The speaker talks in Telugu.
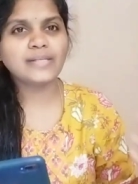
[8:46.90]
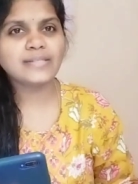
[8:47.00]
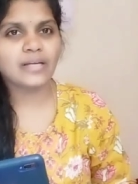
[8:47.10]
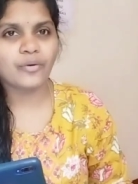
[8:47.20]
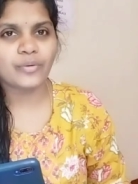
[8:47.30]

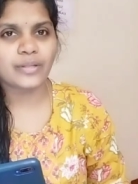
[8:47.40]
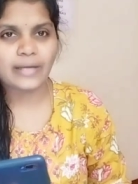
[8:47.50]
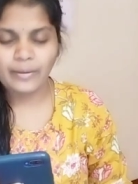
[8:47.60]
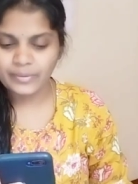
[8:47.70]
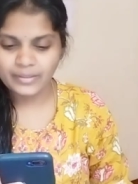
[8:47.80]
ఈజీగా ఉంటుంది
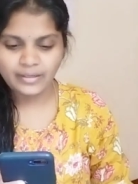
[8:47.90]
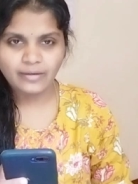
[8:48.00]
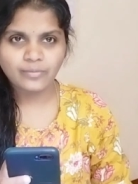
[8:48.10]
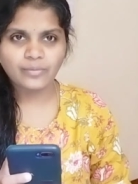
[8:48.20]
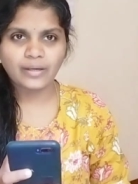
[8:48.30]
కాబట్టి
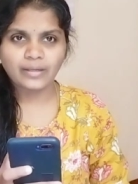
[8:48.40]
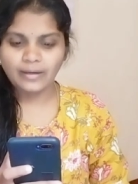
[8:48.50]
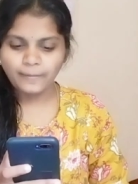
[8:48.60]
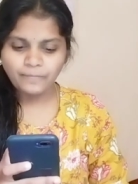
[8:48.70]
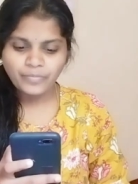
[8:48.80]
నేను
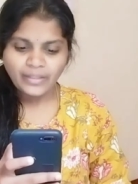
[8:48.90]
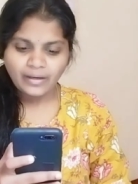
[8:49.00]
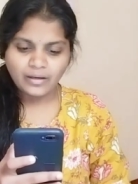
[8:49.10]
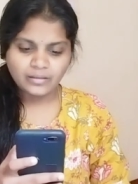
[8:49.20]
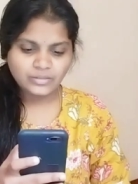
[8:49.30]
అలా
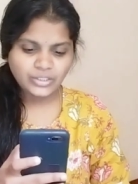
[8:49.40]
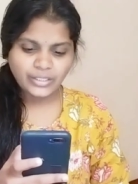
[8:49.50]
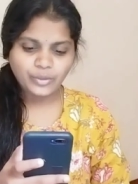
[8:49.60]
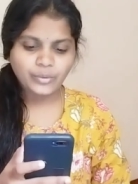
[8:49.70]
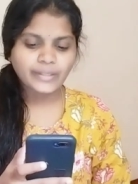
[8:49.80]

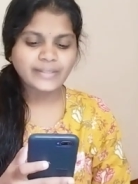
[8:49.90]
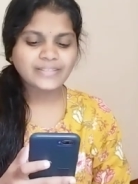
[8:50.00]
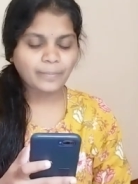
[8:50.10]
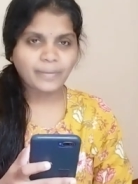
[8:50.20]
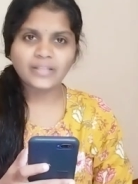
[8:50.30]
చికెన్ ఒకటి
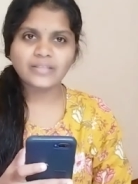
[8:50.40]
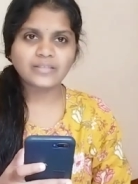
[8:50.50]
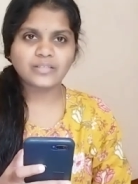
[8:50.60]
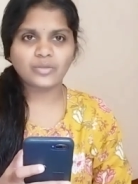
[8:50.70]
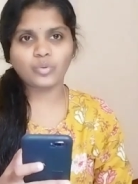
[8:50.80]
చపాతీ
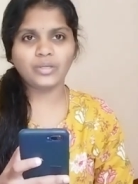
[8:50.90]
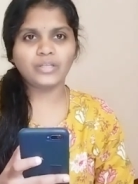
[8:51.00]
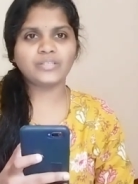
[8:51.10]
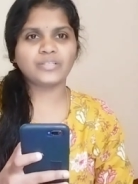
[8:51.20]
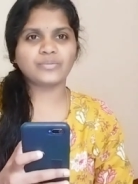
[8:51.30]

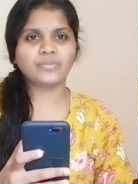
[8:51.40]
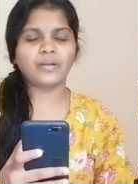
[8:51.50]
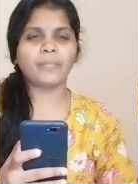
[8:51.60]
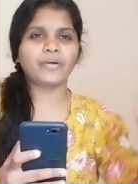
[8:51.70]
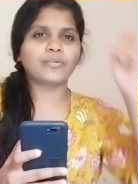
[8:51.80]
కొన్ని
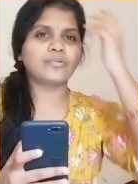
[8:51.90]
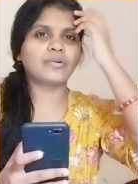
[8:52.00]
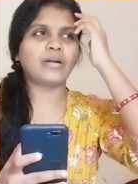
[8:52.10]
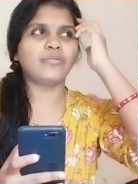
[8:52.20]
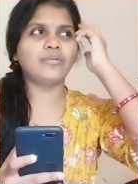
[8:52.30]
చేసుకుందాం
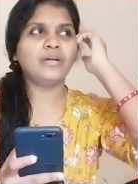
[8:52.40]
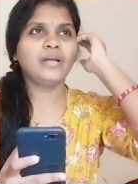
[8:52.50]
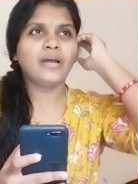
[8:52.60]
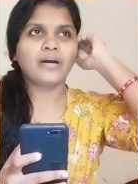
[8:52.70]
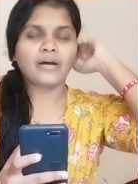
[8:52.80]
అనుకుంటున్నాను
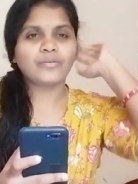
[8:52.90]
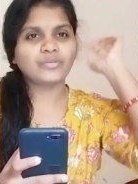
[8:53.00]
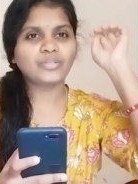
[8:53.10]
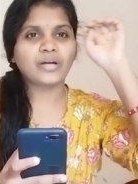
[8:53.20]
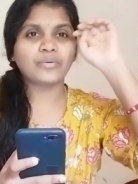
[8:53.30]
ఆ
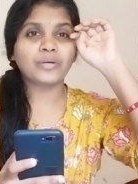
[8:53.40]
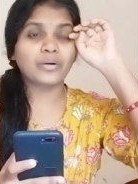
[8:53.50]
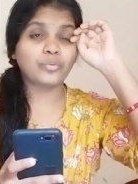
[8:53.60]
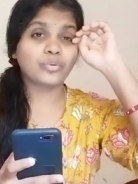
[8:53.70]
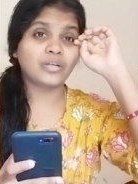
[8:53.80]
రోజు నాకు
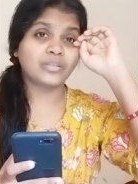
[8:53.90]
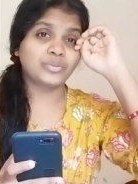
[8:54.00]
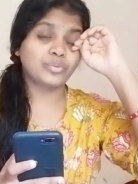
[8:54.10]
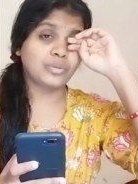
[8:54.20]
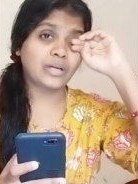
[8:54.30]
ఇంకా
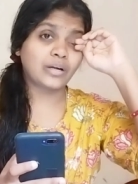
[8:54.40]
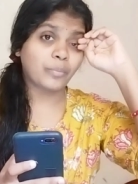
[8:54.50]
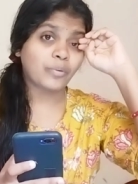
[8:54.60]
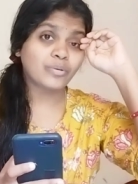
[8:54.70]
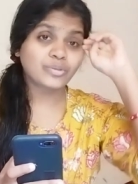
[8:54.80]
కుదరచ్చు
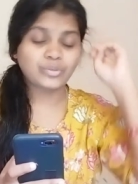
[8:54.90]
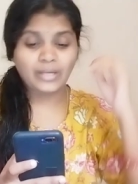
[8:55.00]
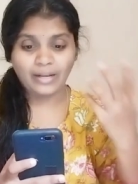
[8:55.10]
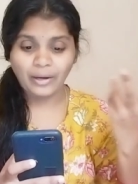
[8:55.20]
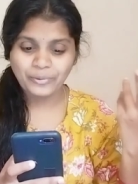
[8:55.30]
కుదరకపోవచ్చు
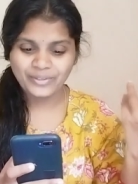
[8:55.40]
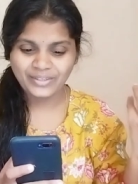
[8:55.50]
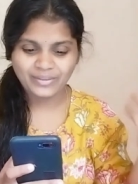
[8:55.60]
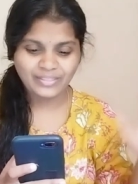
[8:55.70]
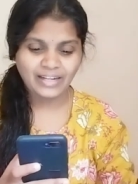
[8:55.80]
ఎలా
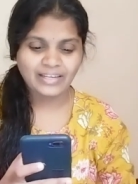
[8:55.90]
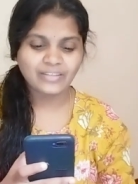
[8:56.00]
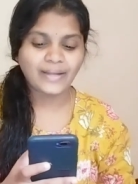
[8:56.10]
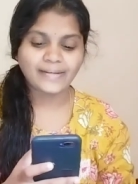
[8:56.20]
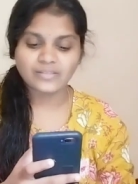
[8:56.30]
ఉంటుందో
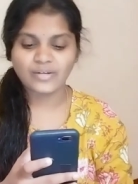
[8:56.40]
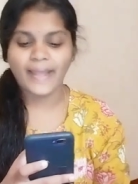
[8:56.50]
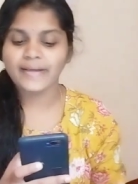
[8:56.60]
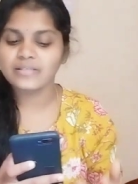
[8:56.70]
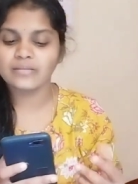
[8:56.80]
తెలియదు అండ్
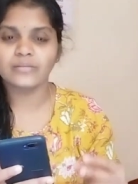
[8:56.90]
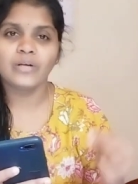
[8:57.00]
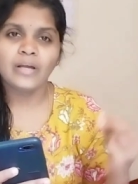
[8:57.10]
స్నాక్స్